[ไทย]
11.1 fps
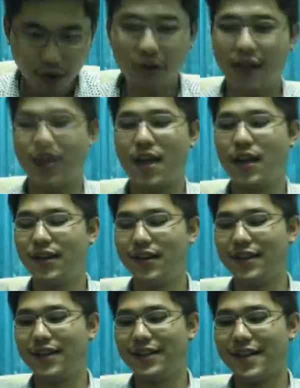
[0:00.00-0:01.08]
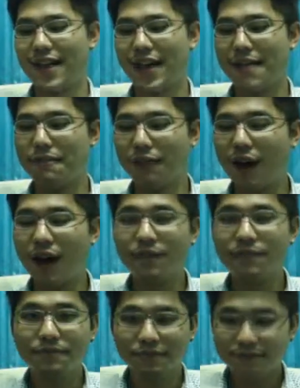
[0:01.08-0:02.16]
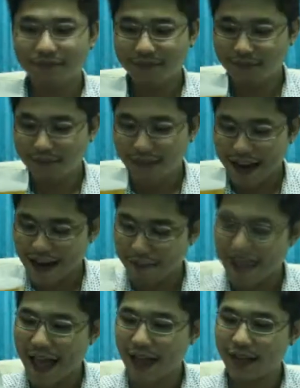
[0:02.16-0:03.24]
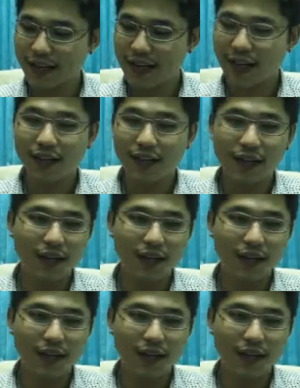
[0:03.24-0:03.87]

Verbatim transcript: โอเคนะครับก็อันดับแรกเลยเนี่ย